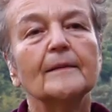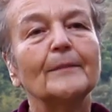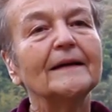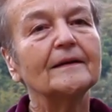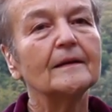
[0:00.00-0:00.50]
Bei
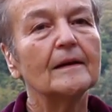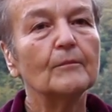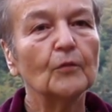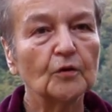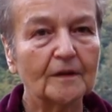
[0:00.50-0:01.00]
den
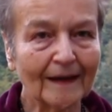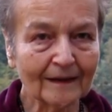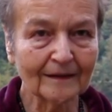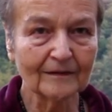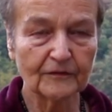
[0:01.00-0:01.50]

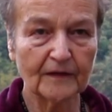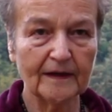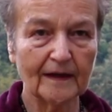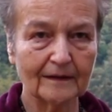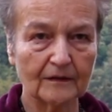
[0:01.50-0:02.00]
modernen
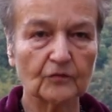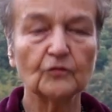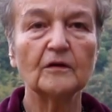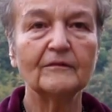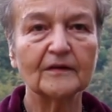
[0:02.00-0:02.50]
Freihandels- und
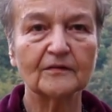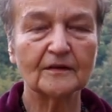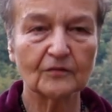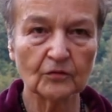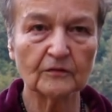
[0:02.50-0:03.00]

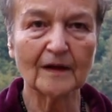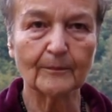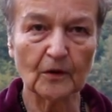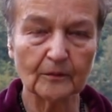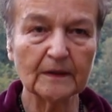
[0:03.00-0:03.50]

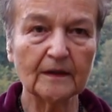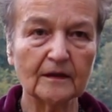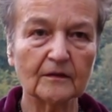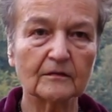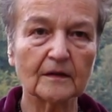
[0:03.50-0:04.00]
Investitionsabkommen geht
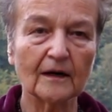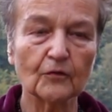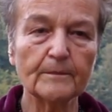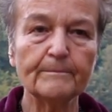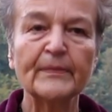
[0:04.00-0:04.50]
es
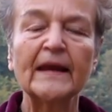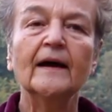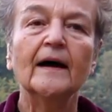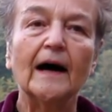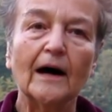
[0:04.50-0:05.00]
darum,
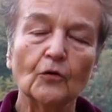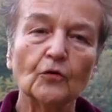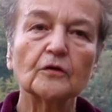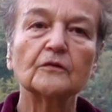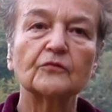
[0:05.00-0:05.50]
auch
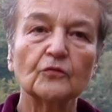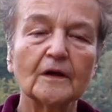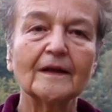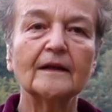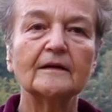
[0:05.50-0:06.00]

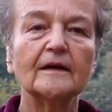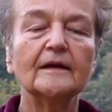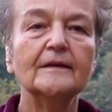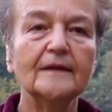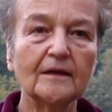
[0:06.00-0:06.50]
sogenannte
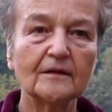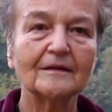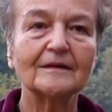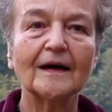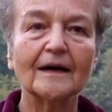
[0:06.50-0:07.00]
nicht
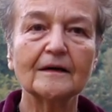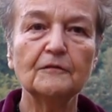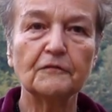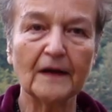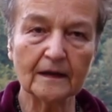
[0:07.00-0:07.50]

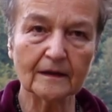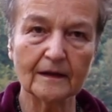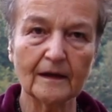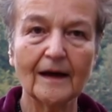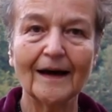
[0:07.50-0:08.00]

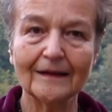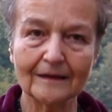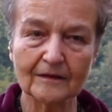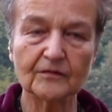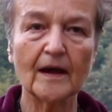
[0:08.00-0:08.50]
tarifäre
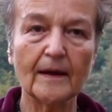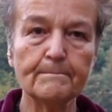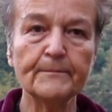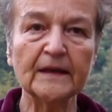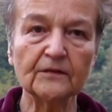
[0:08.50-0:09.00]

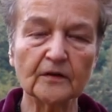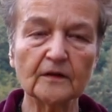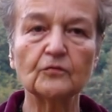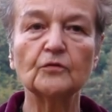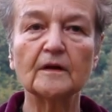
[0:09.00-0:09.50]
Handelshemmnisse
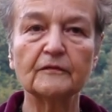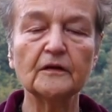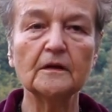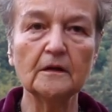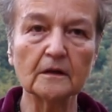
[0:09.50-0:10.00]
zu
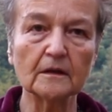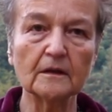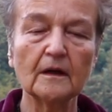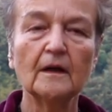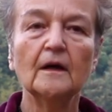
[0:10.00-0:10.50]
definieren